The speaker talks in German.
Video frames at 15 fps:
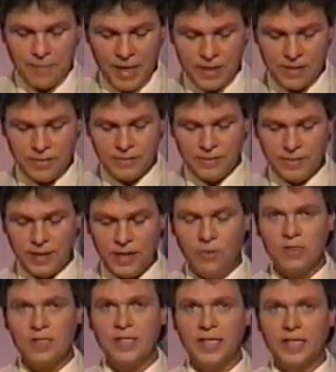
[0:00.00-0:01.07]
Mann, der
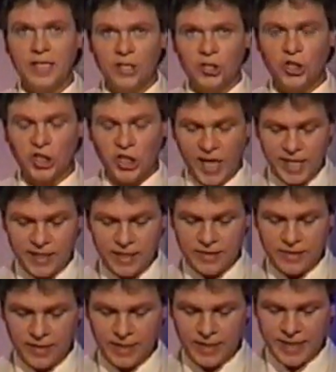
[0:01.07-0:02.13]
uns den
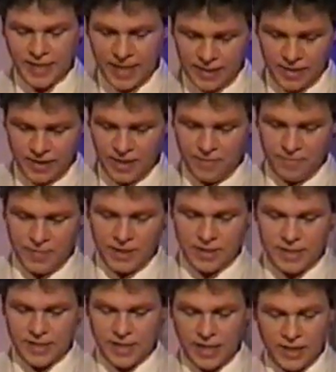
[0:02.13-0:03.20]
entscheidenden Kick gegeben
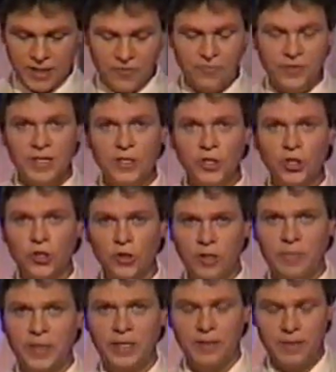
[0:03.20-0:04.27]
hat, gerade wir
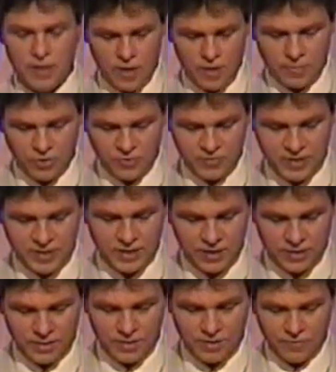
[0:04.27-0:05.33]
Stürmer
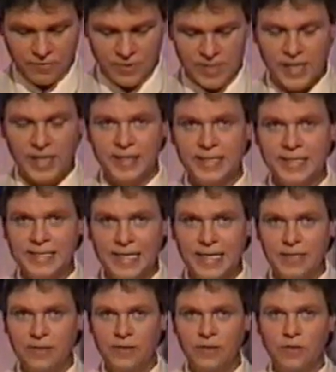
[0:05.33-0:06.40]
profitieren von seinen
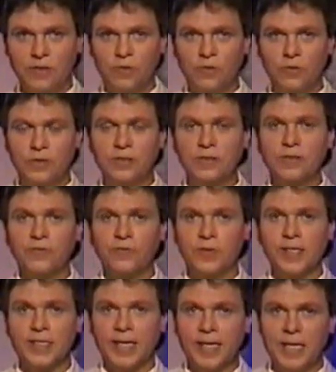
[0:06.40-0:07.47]
Ideen und
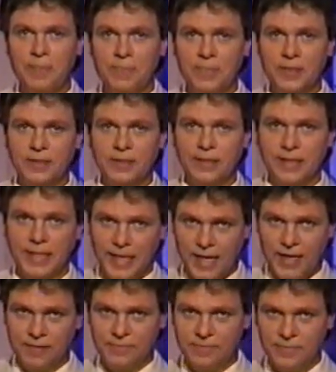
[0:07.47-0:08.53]
von seinem
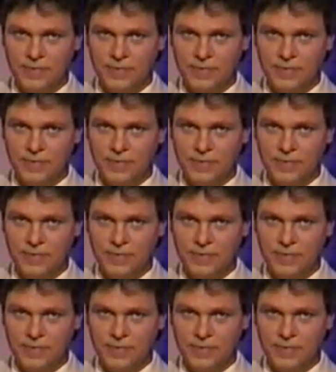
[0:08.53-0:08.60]
Elan.